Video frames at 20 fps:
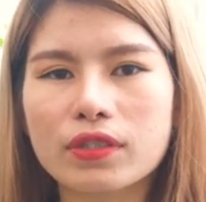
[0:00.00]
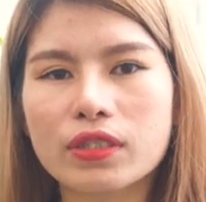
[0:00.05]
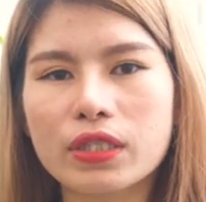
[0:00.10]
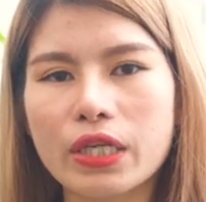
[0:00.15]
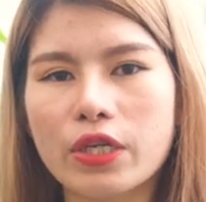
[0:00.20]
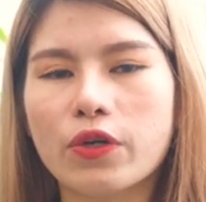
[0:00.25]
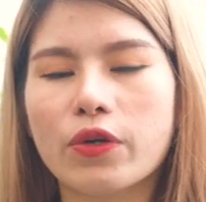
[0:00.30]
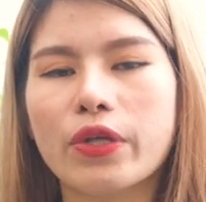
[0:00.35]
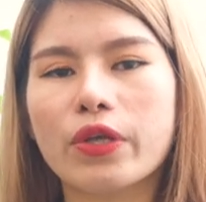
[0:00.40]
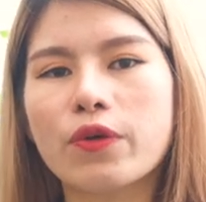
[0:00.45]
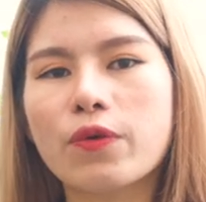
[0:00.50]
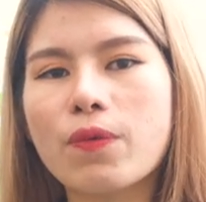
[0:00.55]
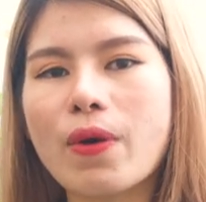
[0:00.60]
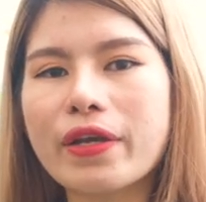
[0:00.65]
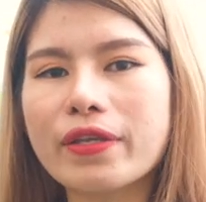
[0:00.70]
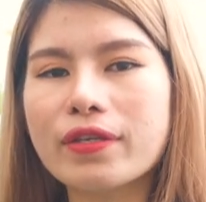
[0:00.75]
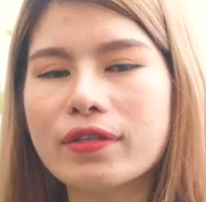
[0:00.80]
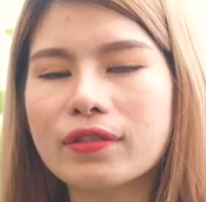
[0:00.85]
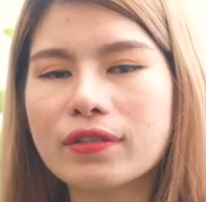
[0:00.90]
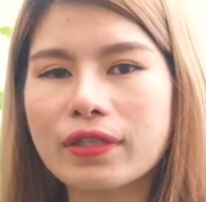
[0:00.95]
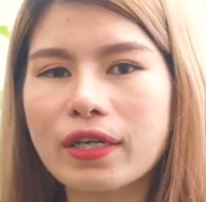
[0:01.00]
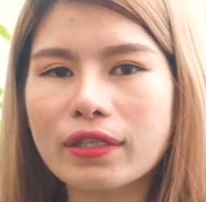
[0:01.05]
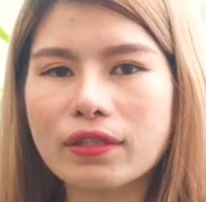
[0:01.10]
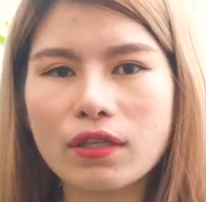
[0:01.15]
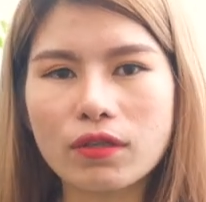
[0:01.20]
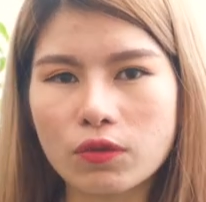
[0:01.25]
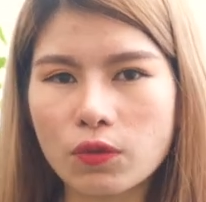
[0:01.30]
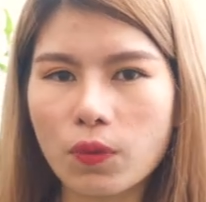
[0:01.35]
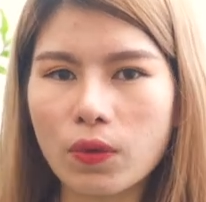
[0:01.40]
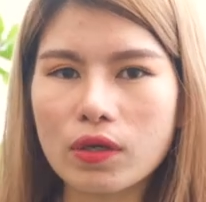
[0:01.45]
rèn luyện qua những cái
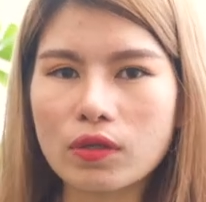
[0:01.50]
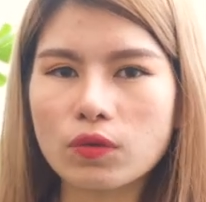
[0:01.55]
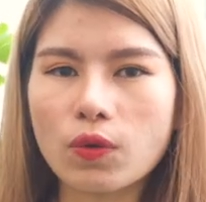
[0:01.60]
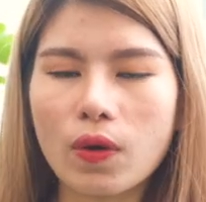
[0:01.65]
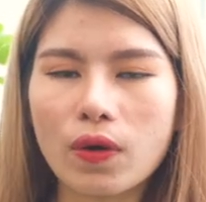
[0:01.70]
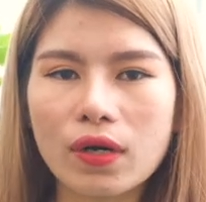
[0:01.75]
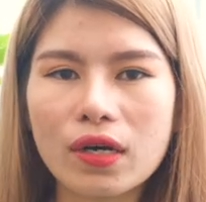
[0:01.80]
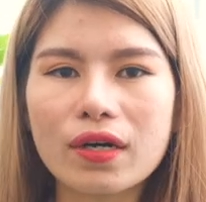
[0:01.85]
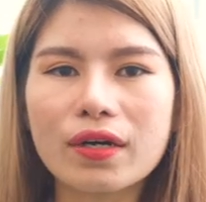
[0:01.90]
tình huống thuận